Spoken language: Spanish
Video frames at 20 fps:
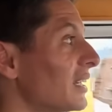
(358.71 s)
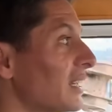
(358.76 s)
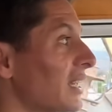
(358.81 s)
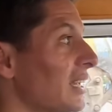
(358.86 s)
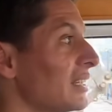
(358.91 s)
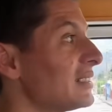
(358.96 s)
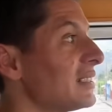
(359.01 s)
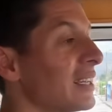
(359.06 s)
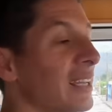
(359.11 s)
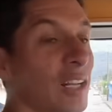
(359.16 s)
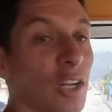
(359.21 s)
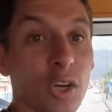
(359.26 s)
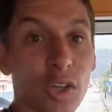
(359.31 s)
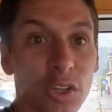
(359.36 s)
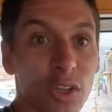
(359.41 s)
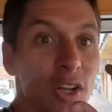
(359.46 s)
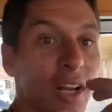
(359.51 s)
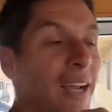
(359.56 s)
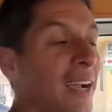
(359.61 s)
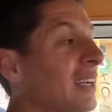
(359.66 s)
que es el que nos
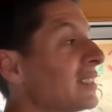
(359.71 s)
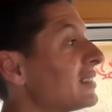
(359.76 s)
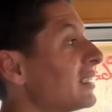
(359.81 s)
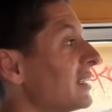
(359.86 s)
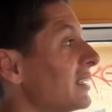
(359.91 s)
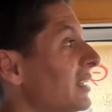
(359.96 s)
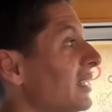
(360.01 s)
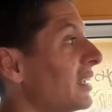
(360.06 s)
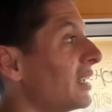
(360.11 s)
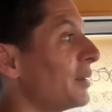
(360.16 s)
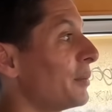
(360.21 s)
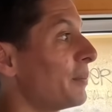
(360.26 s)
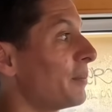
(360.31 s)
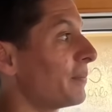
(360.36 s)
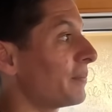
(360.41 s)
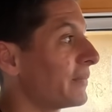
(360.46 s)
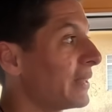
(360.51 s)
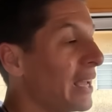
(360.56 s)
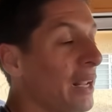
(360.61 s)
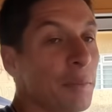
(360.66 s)
dio la casa de,
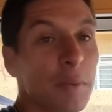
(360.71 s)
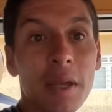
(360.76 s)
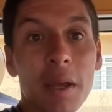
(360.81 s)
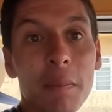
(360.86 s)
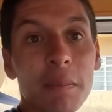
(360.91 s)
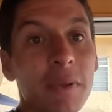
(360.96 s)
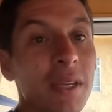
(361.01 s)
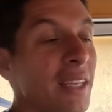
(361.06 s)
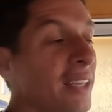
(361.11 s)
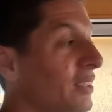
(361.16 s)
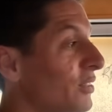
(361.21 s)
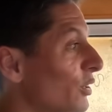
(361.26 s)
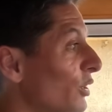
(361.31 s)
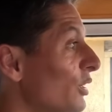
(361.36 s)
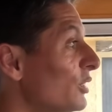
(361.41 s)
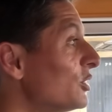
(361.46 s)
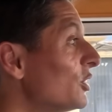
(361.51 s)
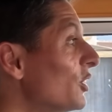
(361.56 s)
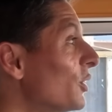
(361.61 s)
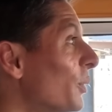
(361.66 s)
de Airbnb y todo
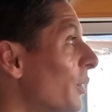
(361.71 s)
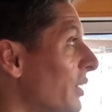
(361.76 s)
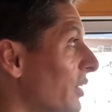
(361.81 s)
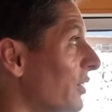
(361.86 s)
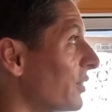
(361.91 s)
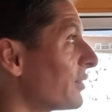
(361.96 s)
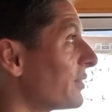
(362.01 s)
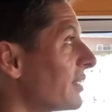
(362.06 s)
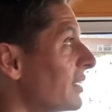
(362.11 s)
eso, bueno,